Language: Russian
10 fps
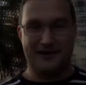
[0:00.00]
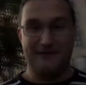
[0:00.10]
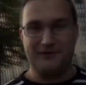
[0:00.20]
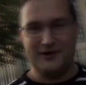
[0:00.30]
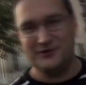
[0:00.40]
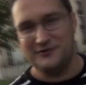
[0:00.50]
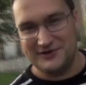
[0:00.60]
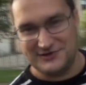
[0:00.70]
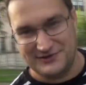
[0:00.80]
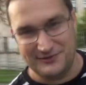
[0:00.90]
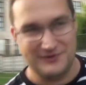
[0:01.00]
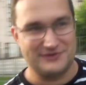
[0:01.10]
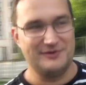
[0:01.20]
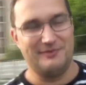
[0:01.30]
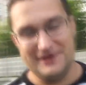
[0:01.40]
Компанию нашей
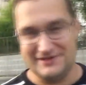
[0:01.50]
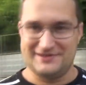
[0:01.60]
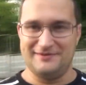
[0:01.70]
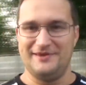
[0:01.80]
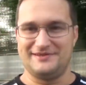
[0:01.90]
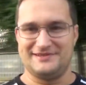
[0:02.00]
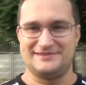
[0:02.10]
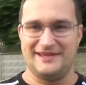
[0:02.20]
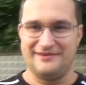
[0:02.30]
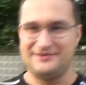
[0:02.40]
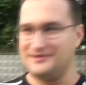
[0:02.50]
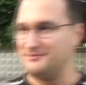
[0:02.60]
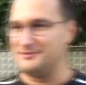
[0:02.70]
сегодняшней поездки мне составит этот